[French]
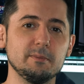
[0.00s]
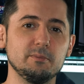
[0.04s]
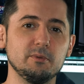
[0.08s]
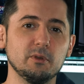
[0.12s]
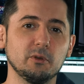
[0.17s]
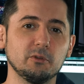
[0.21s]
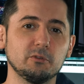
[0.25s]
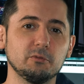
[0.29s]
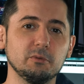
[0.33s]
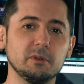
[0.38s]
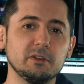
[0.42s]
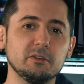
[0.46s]
et puis
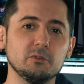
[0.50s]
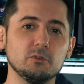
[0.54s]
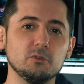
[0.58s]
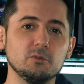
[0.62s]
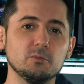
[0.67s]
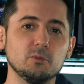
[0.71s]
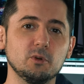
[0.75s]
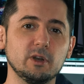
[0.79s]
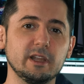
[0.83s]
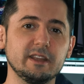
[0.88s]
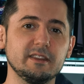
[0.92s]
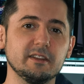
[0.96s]
ensuite une
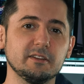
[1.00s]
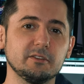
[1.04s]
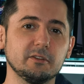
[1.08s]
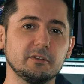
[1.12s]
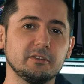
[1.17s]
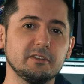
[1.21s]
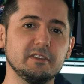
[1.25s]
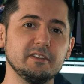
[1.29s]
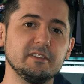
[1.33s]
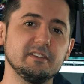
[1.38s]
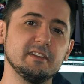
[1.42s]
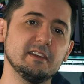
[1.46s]
molette
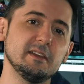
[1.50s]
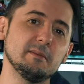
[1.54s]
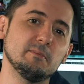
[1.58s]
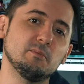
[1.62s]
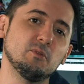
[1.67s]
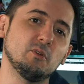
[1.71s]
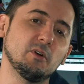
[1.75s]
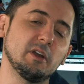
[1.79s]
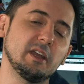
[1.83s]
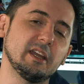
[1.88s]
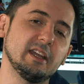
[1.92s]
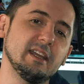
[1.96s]
d'intensité
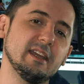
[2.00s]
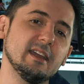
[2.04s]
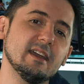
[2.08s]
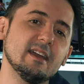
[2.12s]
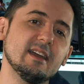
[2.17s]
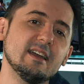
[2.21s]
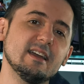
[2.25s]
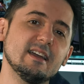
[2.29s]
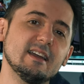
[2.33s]
pour régler